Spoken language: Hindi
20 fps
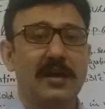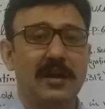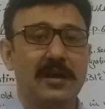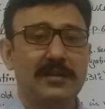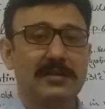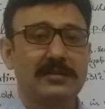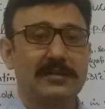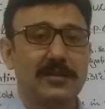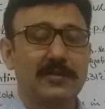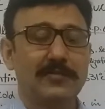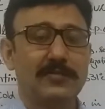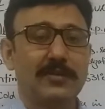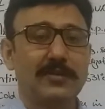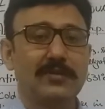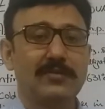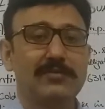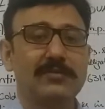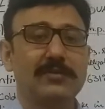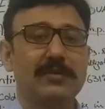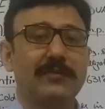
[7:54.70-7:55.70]
हर स्टेप में
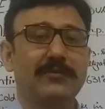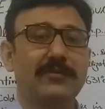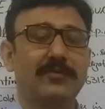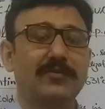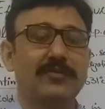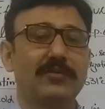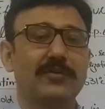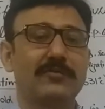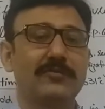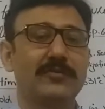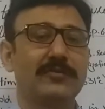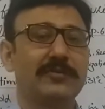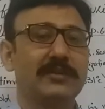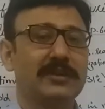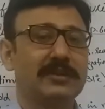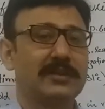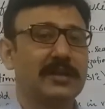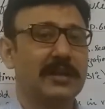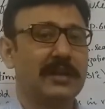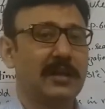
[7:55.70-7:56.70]
क्यों सल्फर को रिमूव किया
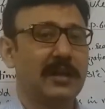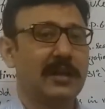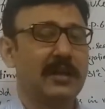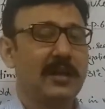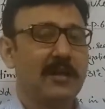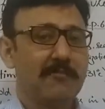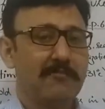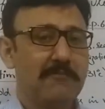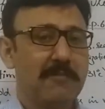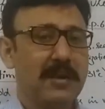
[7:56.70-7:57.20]
जा रहा है